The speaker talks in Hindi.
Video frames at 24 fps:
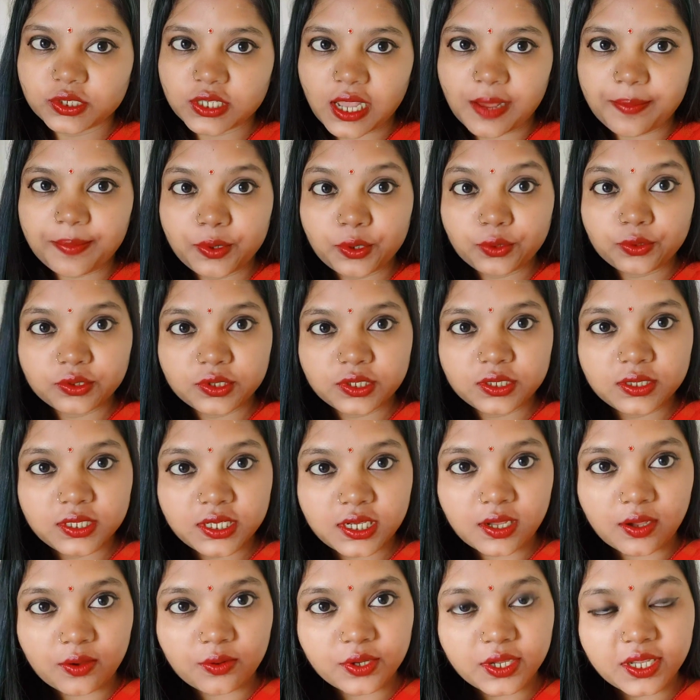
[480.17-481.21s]
रोज़ का आप लोग को
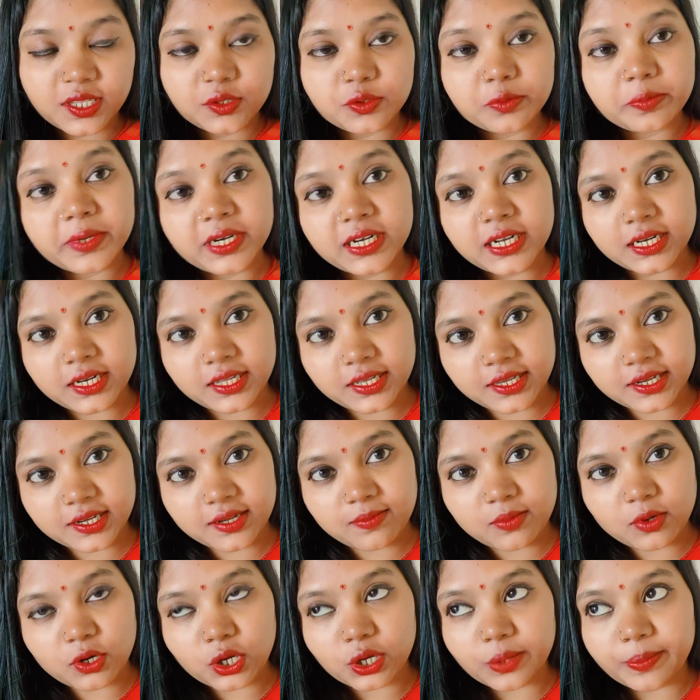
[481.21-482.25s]
दिखाऊँगी तो बने
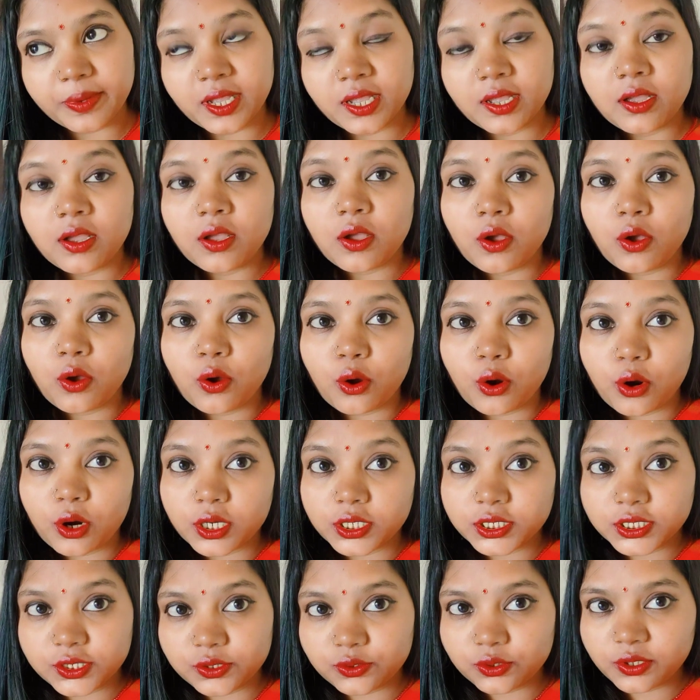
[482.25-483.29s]
रहिएगा ब्लॉग में
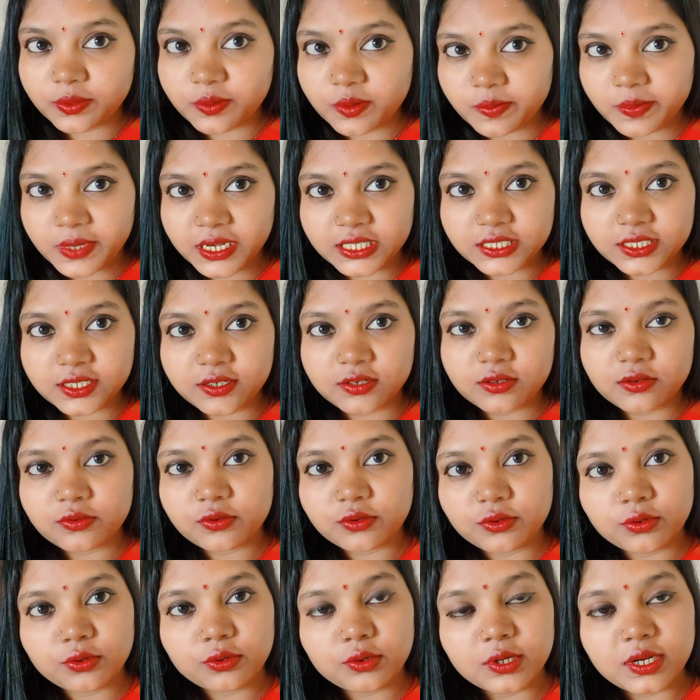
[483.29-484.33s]
और जिन्होंने भी मेरे
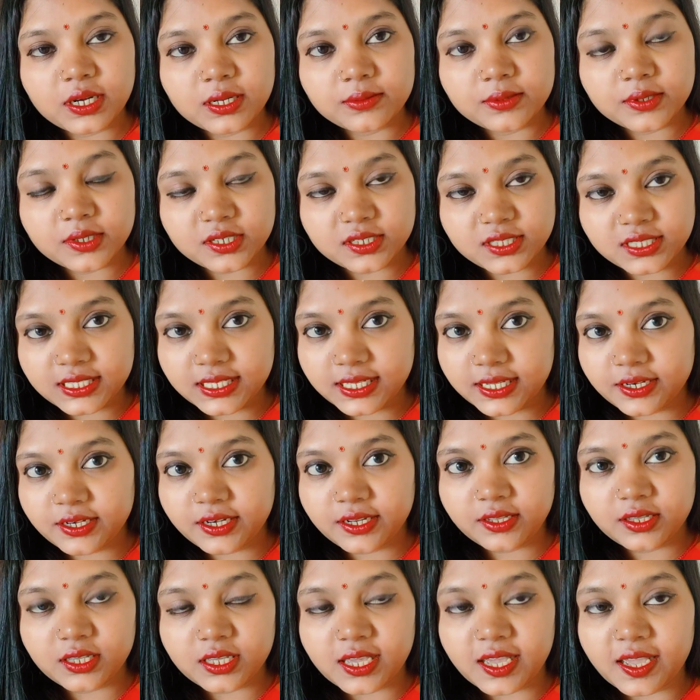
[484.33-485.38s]
चैनल को
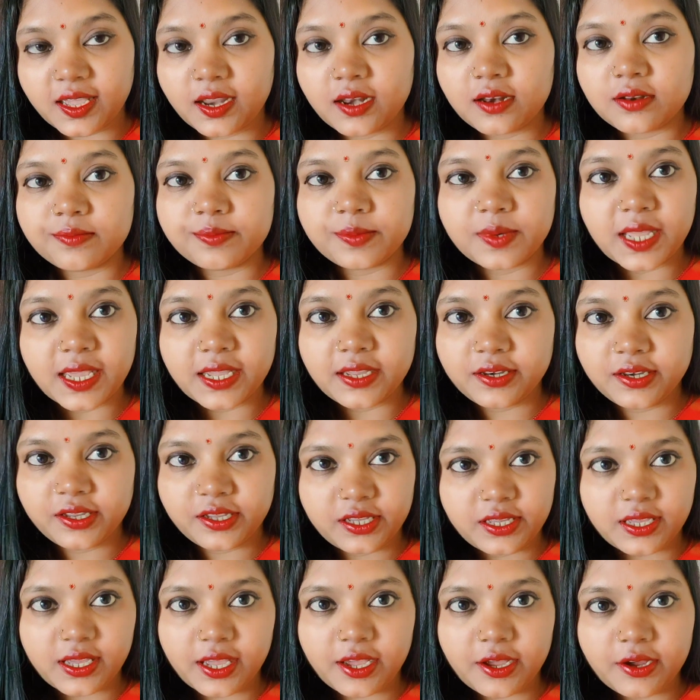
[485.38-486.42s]
शेयर नहीं किया है लाइक
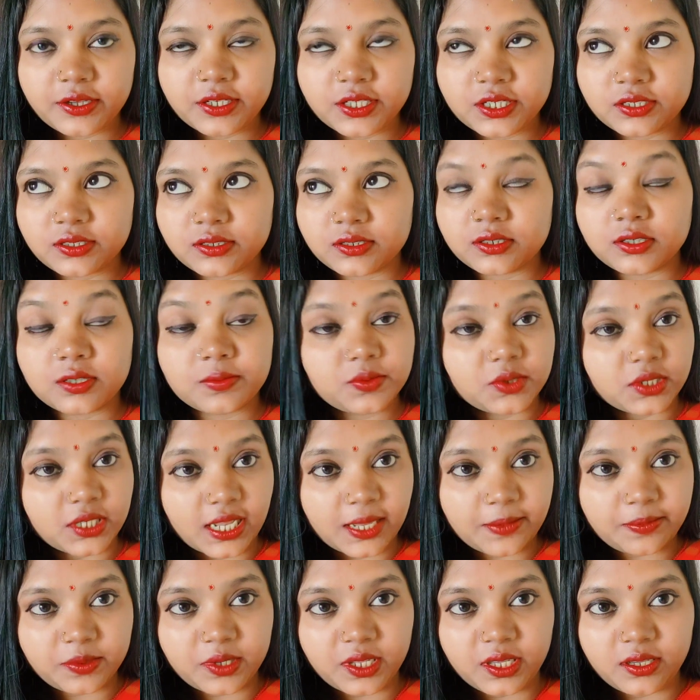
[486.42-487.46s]
नहीं किया है
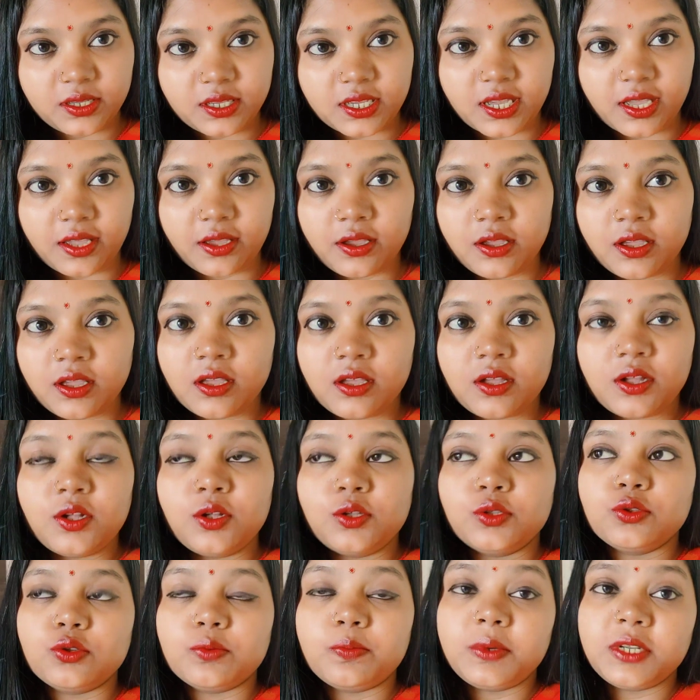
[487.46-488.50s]
सब्सक्राइब नहीं किया है
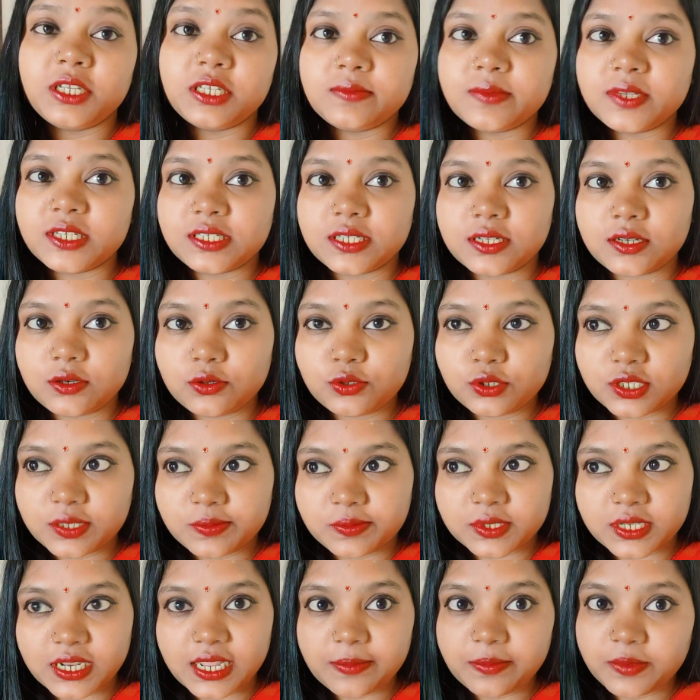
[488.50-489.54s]
तो प्लीज़ मेरे चैनल को
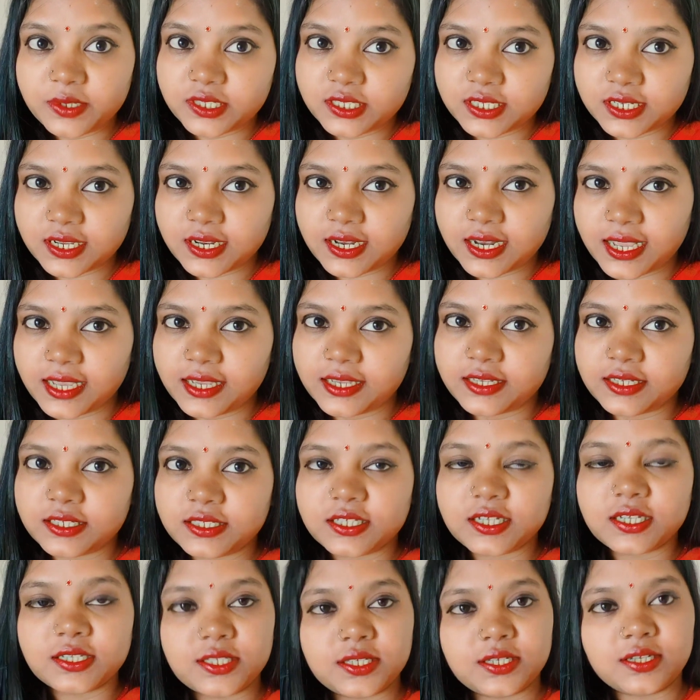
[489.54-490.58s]
सब्सक्राइब कीजिएगा लाइक
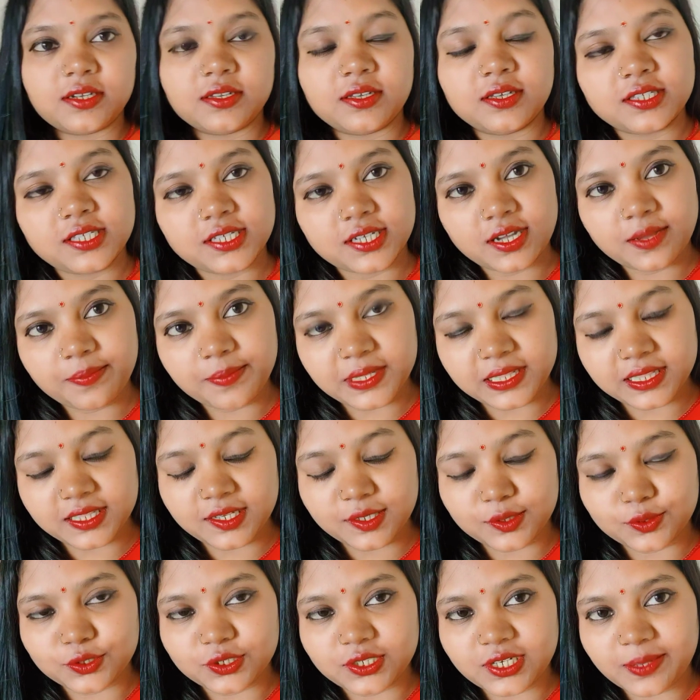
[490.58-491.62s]
कीजिएगा शेयर कीजिएगा
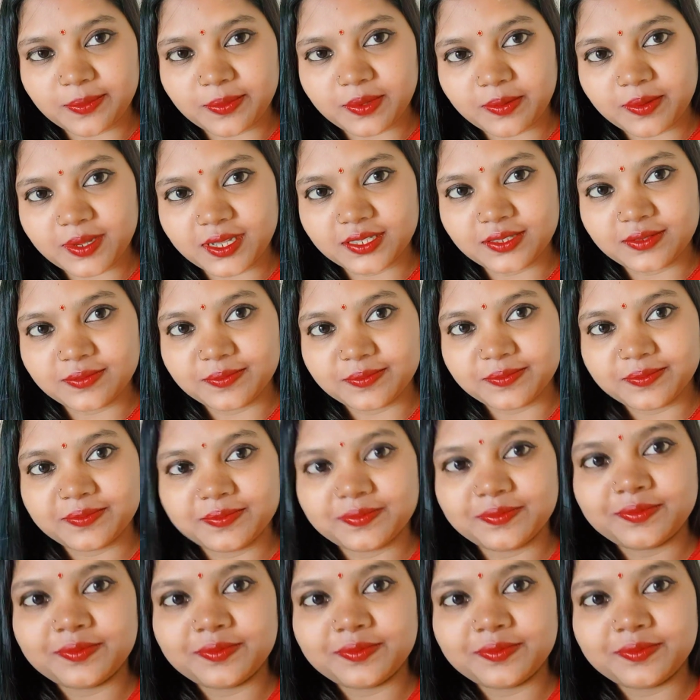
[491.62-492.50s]
मिलते हैं कुछ टाइम के बाद